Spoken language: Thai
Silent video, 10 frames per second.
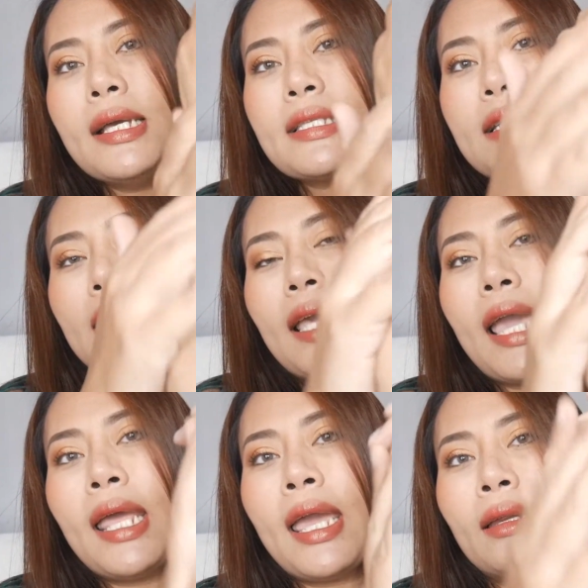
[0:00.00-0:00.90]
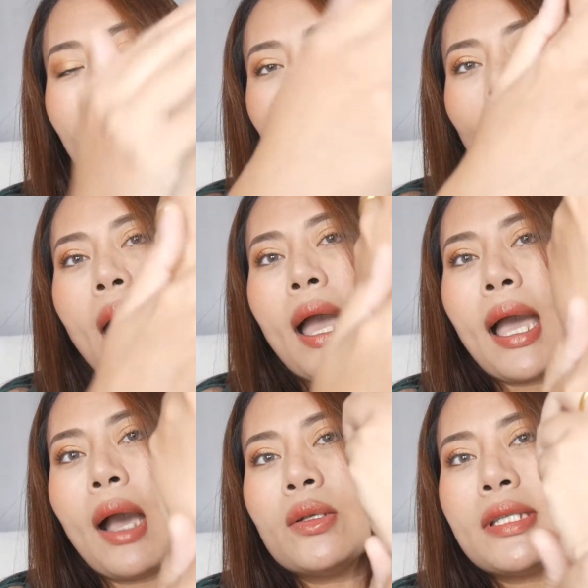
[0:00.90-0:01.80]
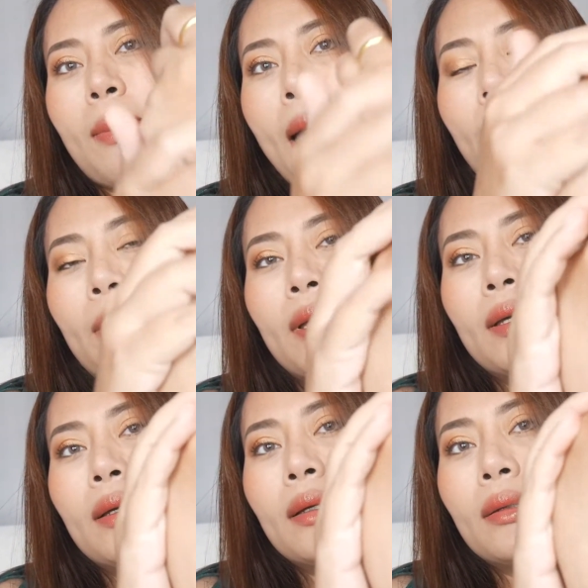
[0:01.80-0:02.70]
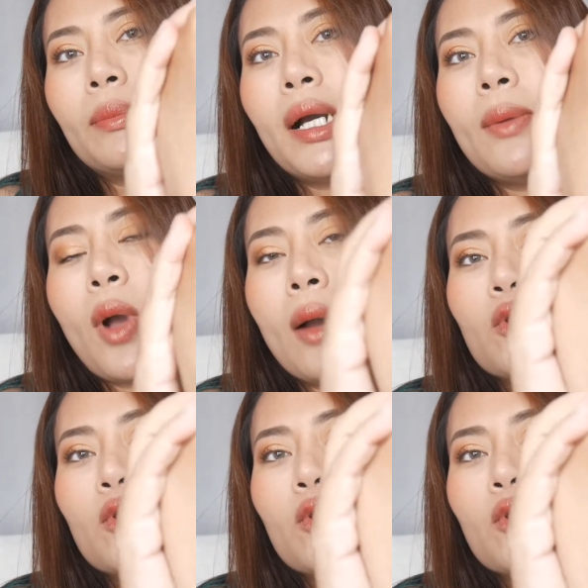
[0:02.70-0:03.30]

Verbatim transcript: จะสังเกตเห็นเนี่ยว่าเขาจะแบบพิ่มความ